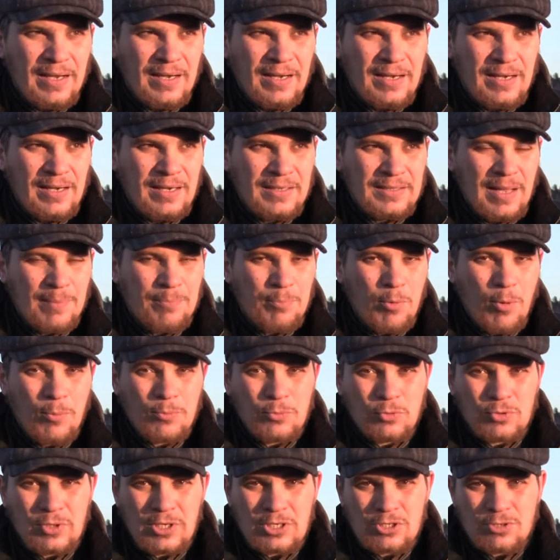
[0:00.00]
А,
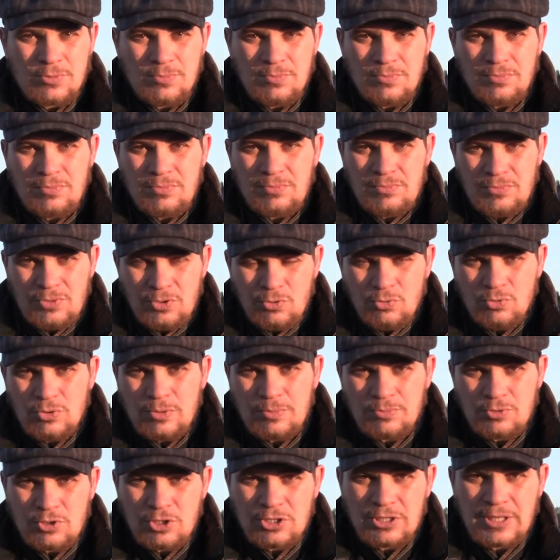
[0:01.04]
напомню нашим
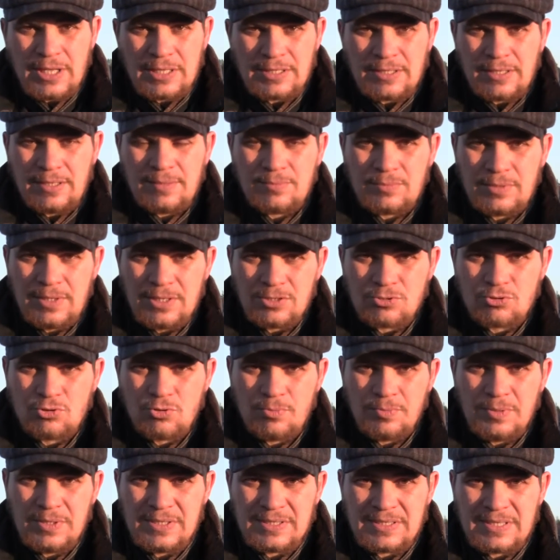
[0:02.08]
юным читателям, да,
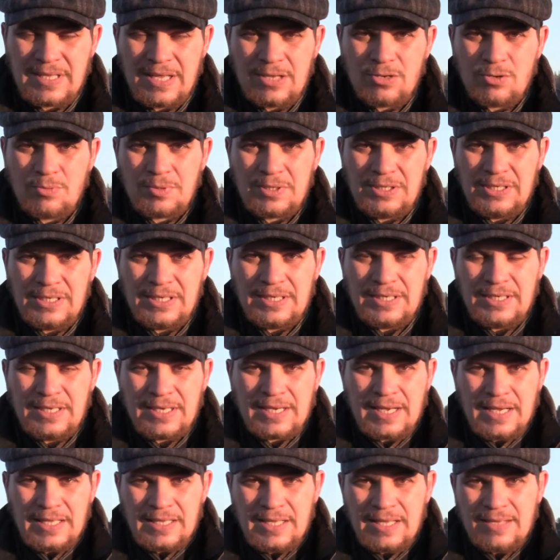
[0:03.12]
что мы издаем книги
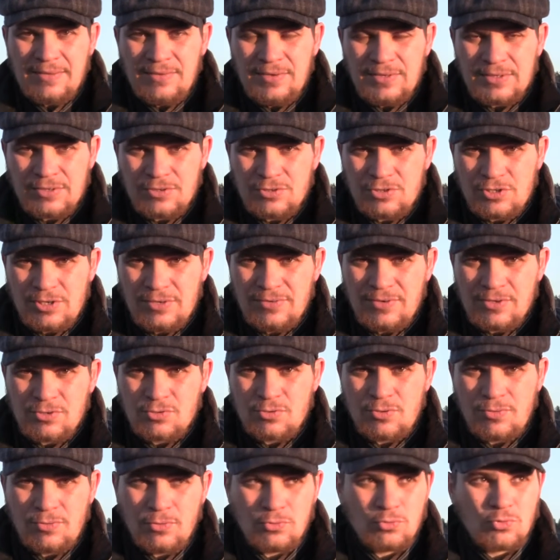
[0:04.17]
Николая Викторовича
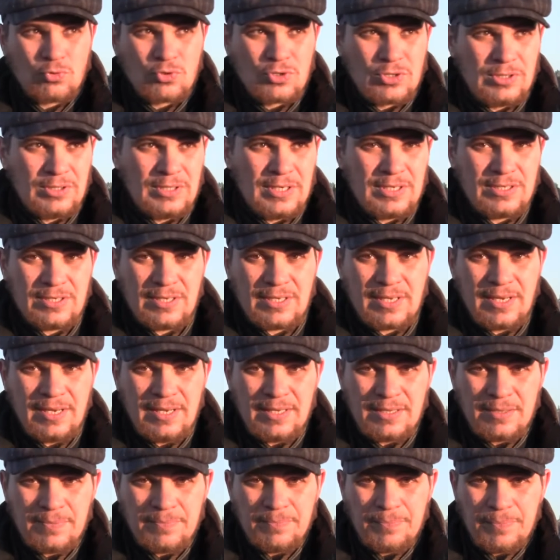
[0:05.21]
Левашова вот уже 10
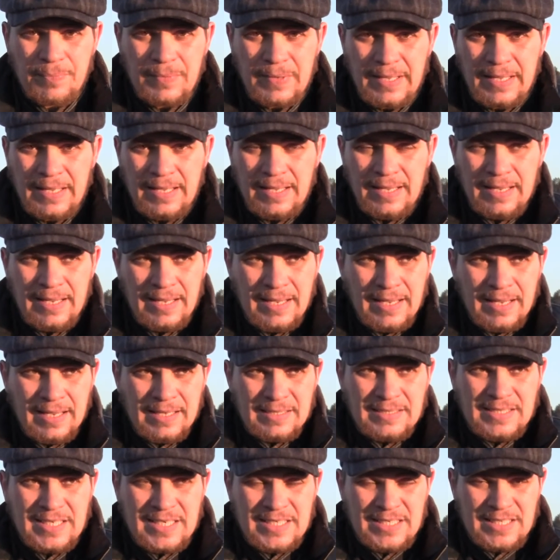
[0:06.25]
лет.
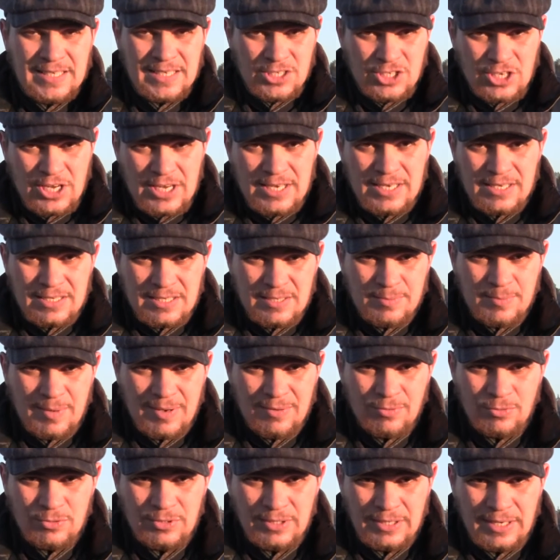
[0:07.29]
С разрешения
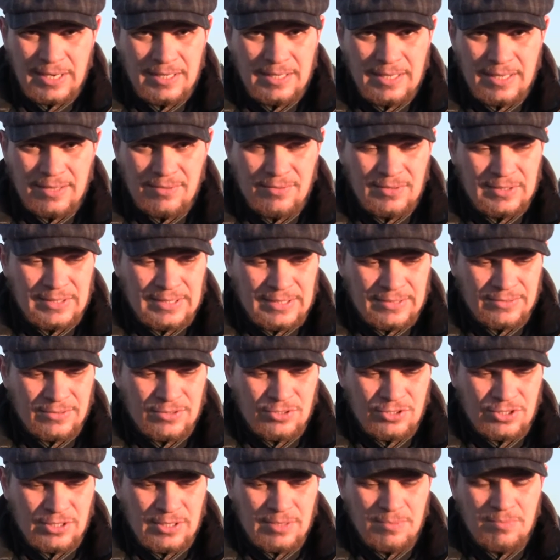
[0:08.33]
самого Николая
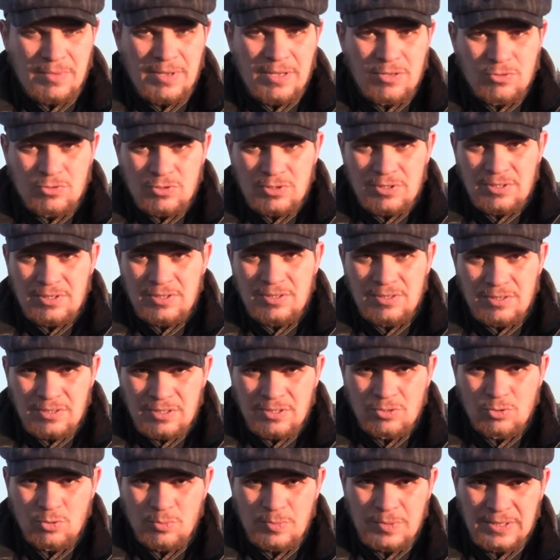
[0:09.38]
Викторовича имеются
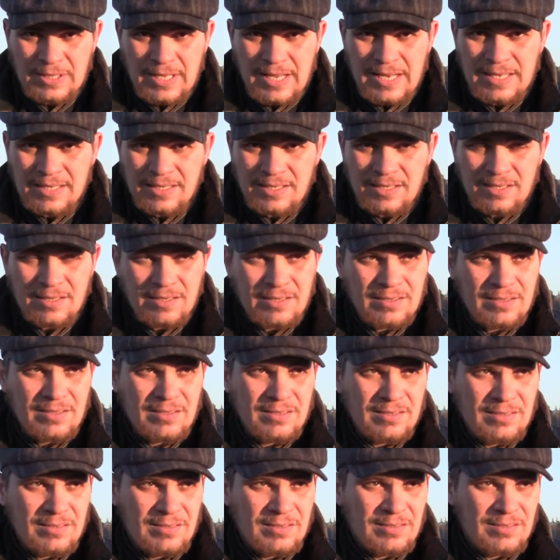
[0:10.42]
документальные
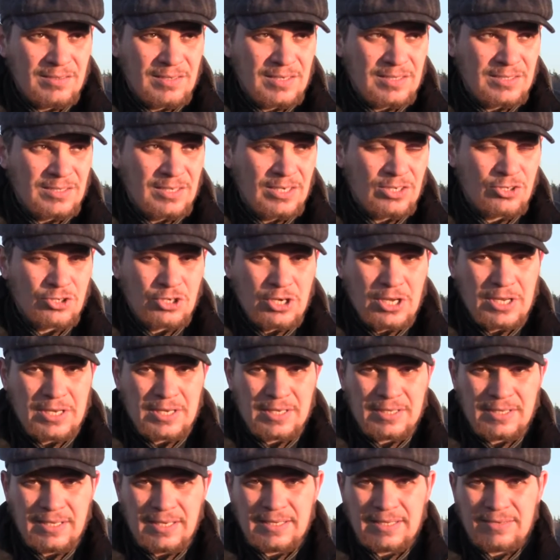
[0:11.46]
э,
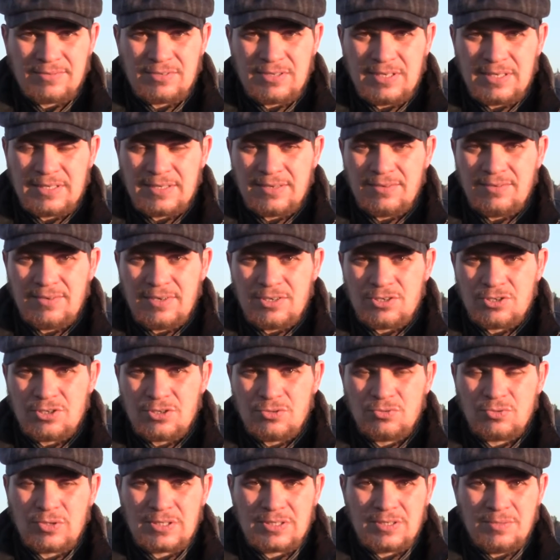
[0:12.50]
разрешения да, на все эти
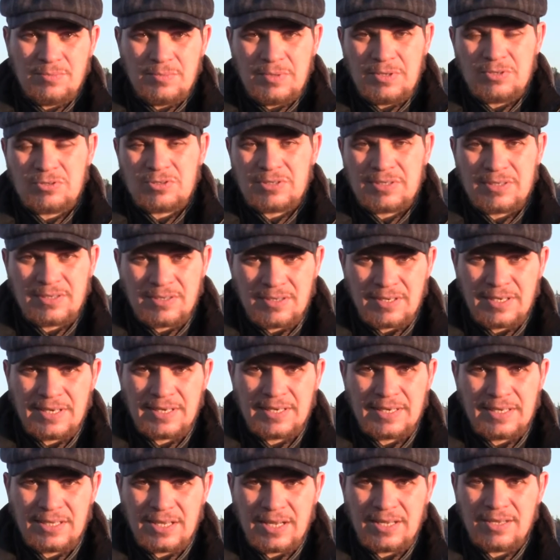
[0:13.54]
вещи. У нас имеется
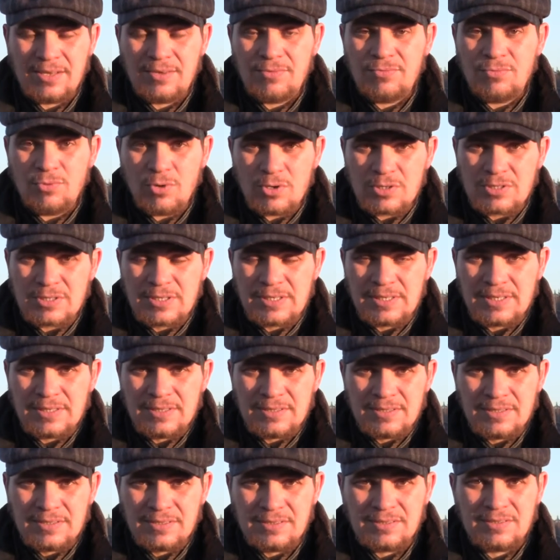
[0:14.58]
оригинальная
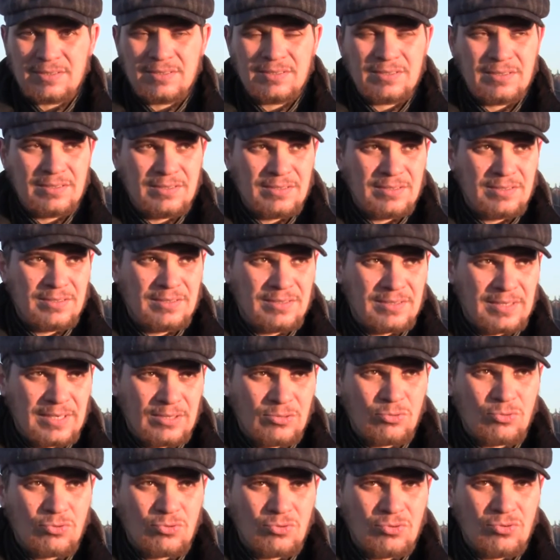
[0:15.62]
верстка, э,
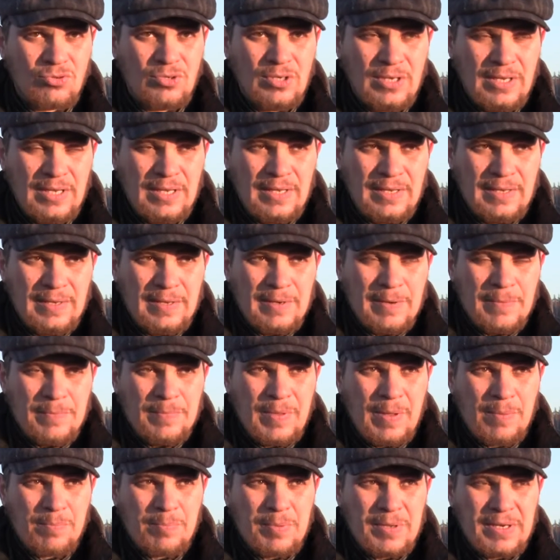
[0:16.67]
которую
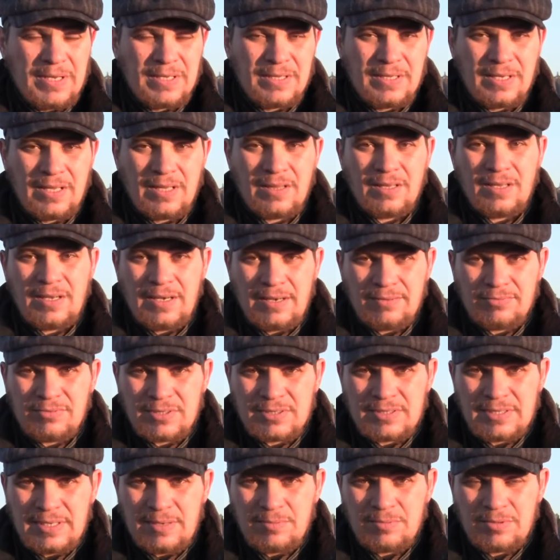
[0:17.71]
нам передал
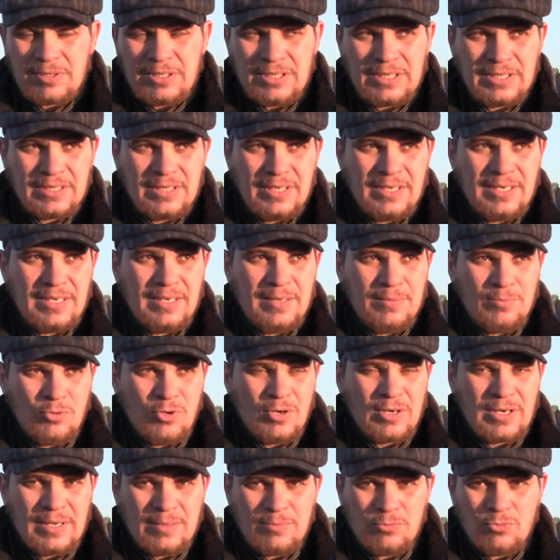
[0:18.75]
автор сам книг, да, и
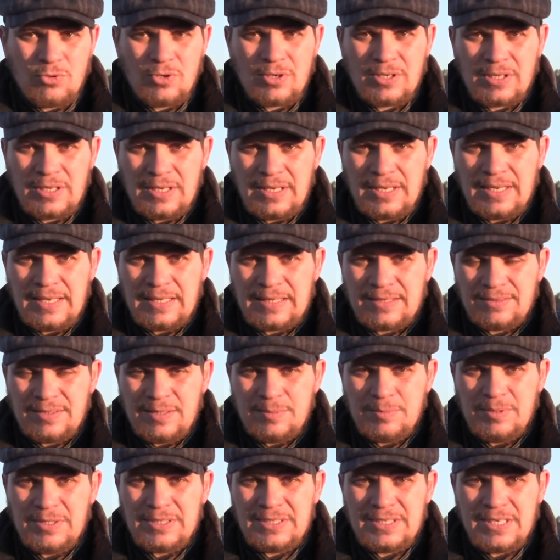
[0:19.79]
многое-много для этого.
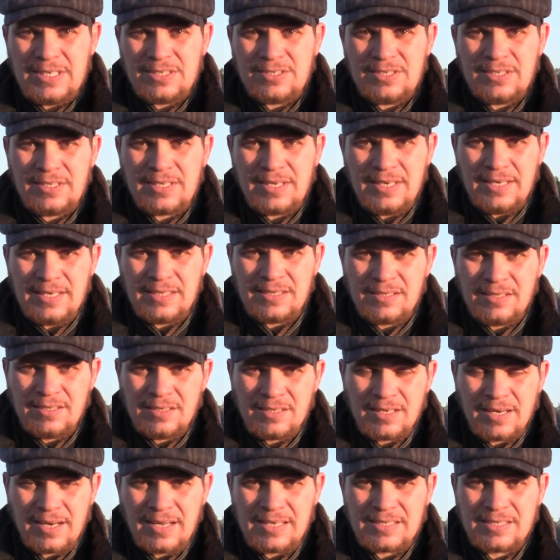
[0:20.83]
И мы 10 лет
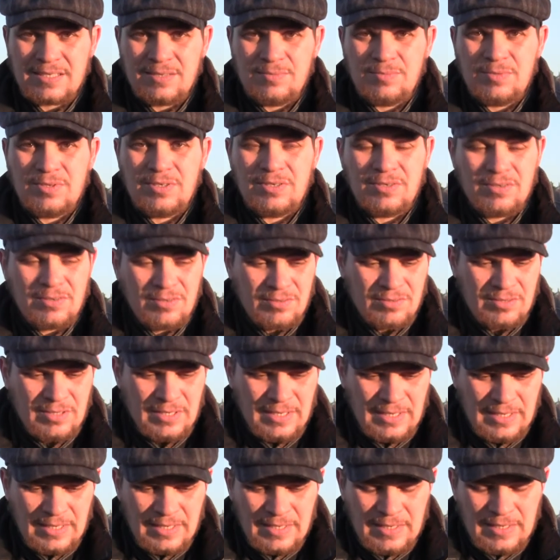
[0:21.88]
разными
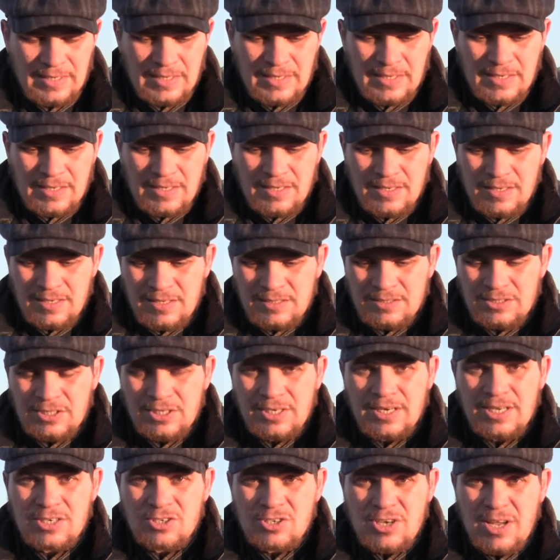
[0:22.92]
э,
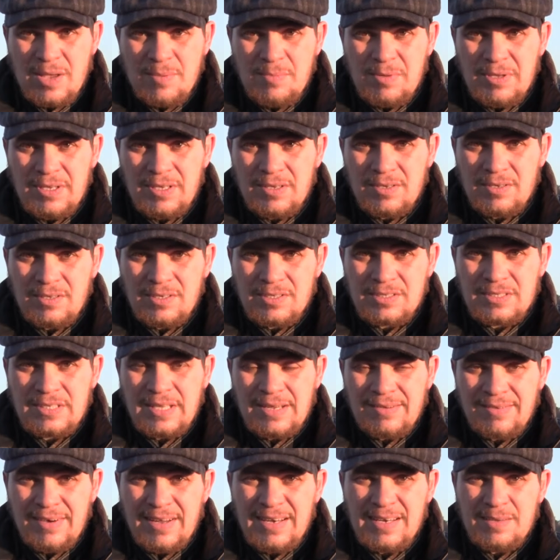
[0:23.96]
тиражами
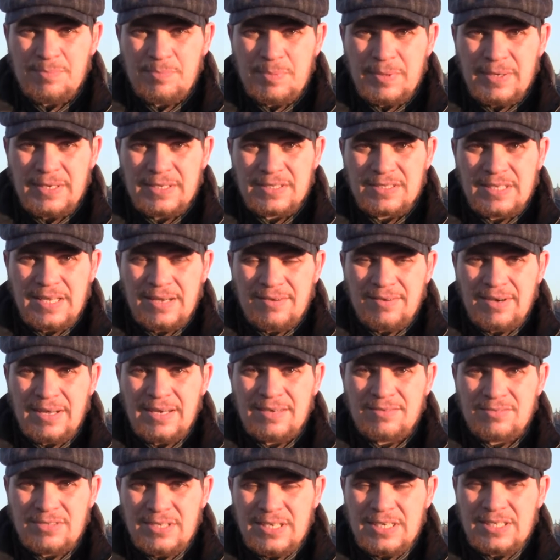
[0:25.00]
издавали,
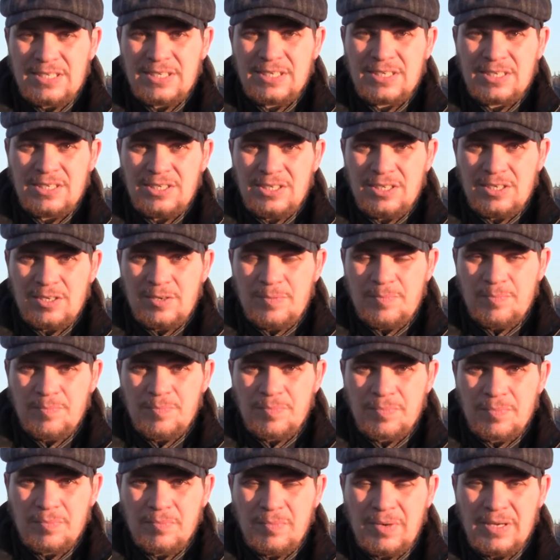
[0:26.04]
переиздавали все эти книги.
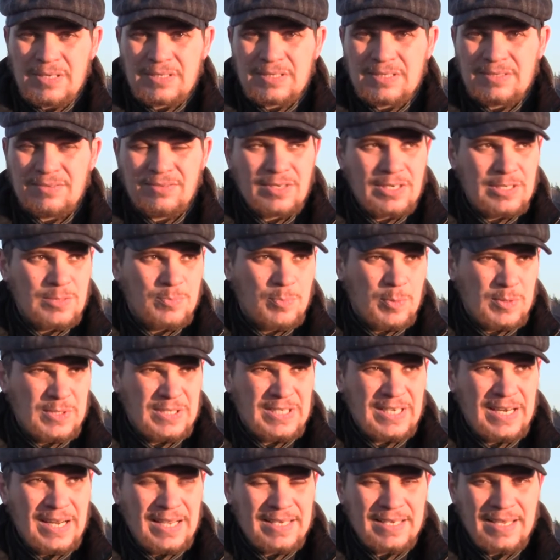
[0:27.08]
Массово
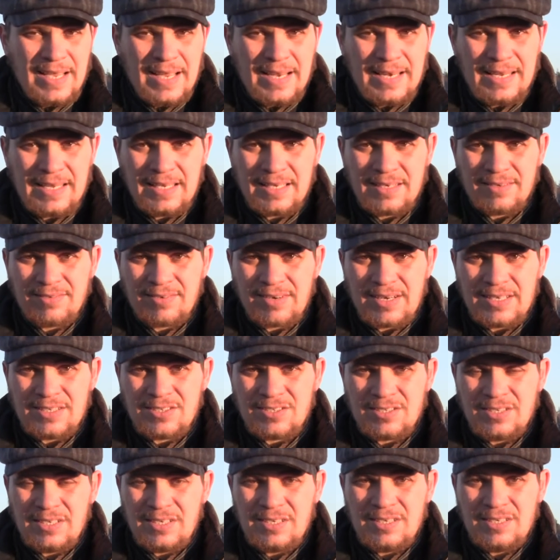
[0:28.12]
распространяли их в
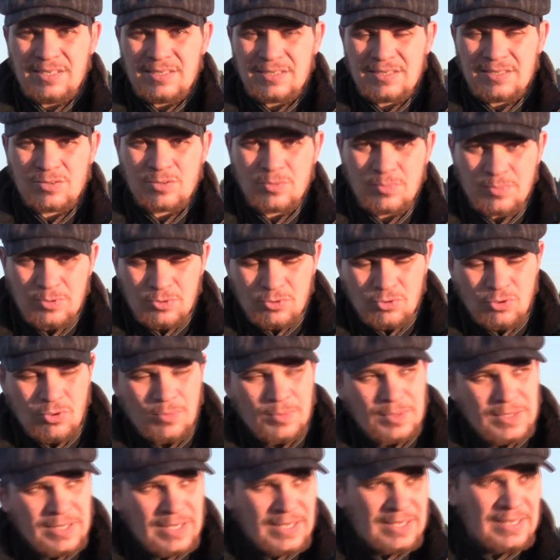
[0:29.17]
России, за
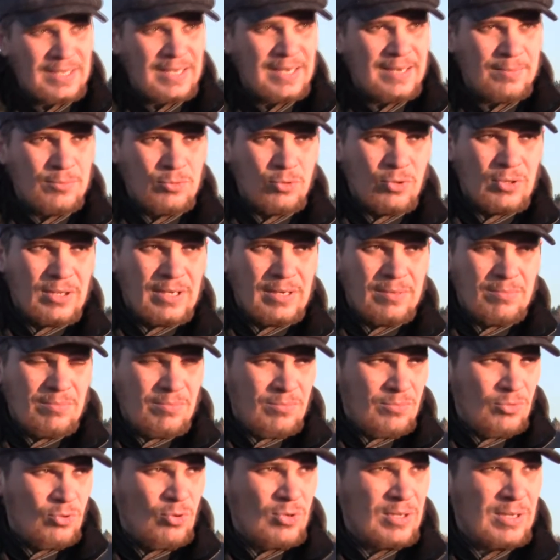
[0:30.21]
рубежом и так далее.
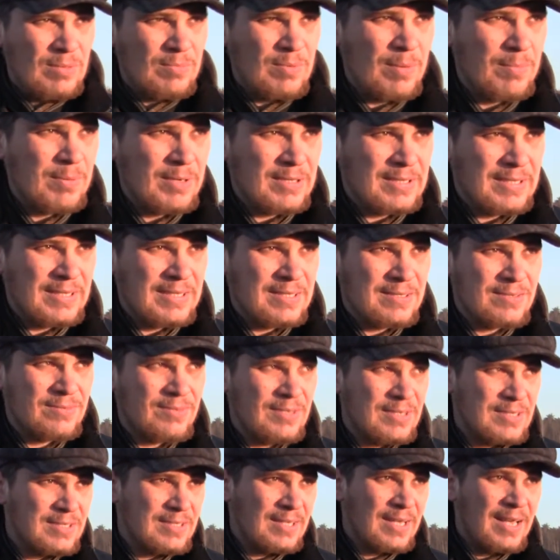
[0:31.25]
Многим, многим об этом
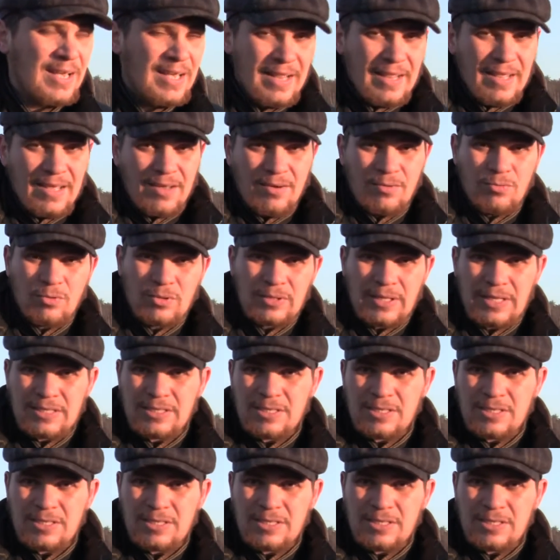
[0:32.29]
известно. Вот.